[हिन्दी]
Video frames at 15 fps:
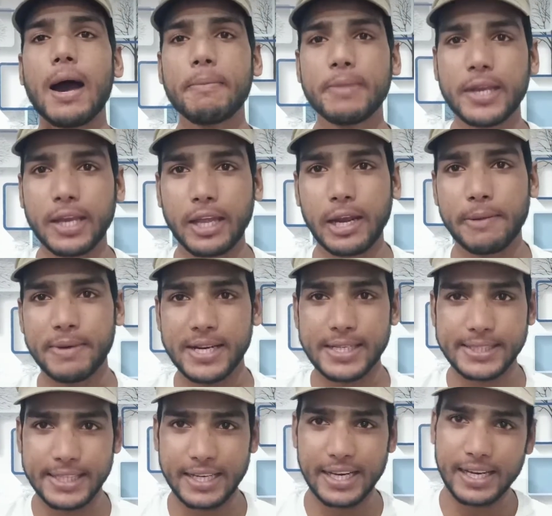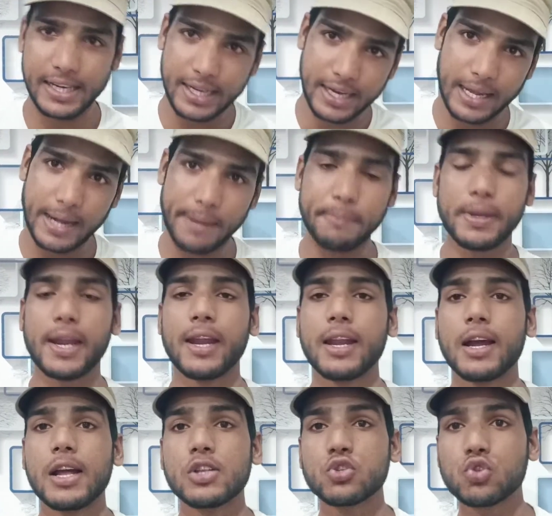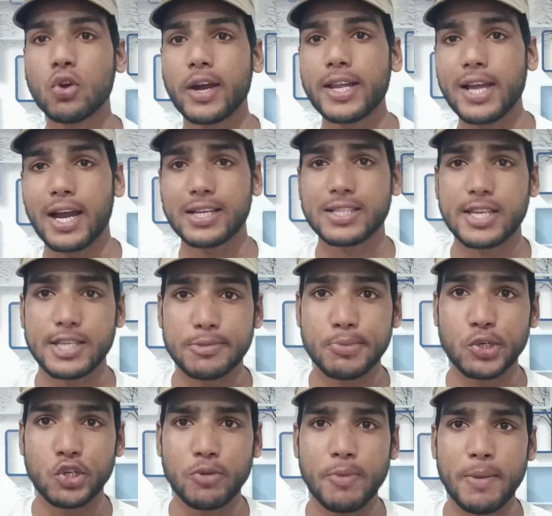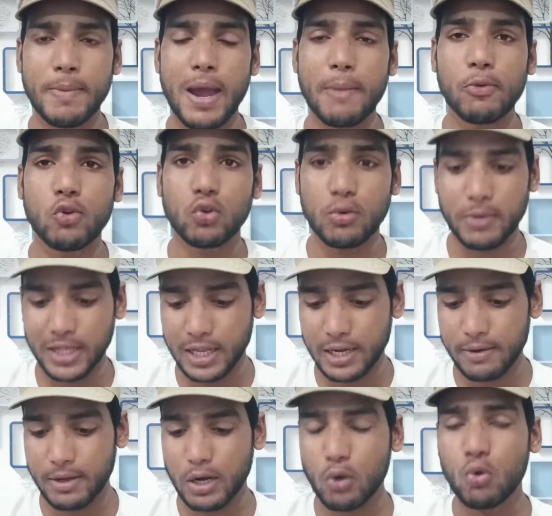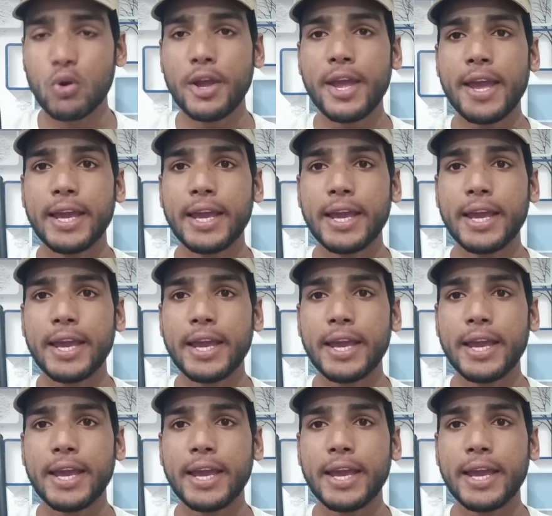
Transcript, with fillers: आप देख रहे हैं हमारा चैनल ए आर एम टेक्निकल सो गाइज आज की इस वीडियो में मैं आप लोगों को बताने वाला हूँ